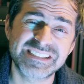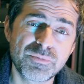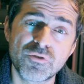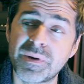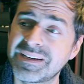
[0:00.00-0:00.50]
c'était
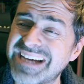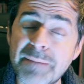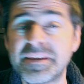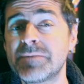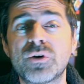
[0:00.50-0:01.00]
pour vous parler
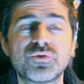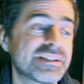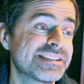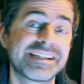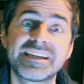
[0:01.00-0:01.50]
rapidement de
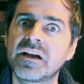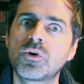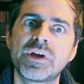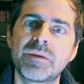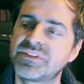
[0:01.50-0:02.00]
cette série
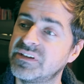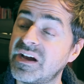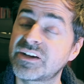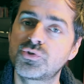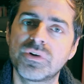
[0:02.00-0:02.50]
incroyable qui est
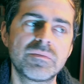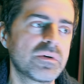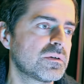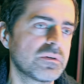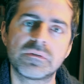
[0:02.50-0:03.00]

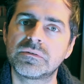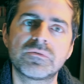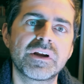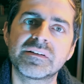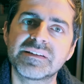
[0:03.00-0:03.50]
actuellement,
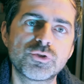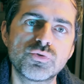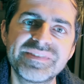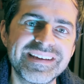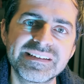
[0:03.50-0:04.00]
voilà, est
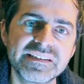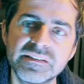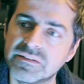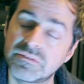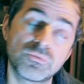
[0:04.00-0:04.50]
une
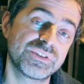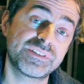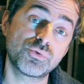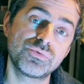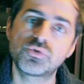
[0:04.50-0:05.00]
dinguerie aux
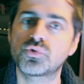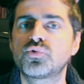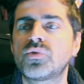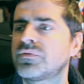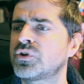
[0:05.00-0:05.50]
États-Unis,
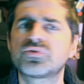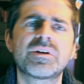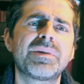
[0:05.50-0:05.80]
surtout. En France, on en